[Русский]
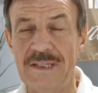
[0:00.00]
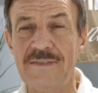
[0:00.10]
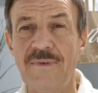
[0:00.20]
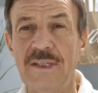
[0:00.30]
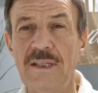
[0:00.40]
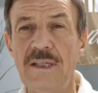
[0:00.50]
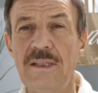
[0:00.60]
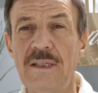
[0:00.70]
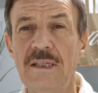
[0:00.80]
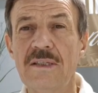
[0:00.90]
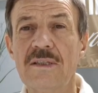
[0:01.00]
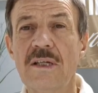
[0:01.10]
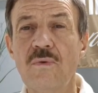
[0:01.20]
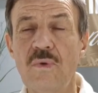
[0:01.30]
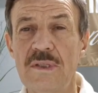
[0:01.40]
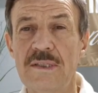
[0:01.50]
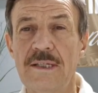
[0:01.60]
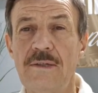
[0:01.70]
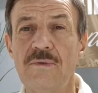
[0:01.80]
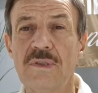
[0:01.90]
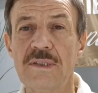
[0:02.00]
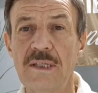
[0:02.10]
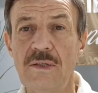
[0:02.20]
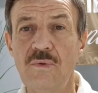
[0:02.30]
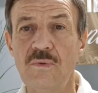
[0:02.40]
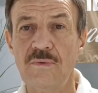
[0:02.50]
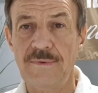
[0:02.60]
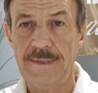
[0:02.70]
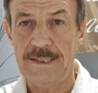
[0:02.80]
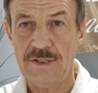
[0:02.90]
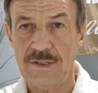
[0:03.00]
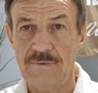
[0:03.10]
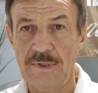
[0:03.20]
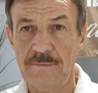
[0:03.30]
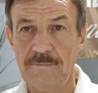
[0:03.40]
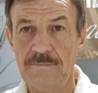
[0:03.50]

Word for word: Присвоение с какой целью? С целью наживы.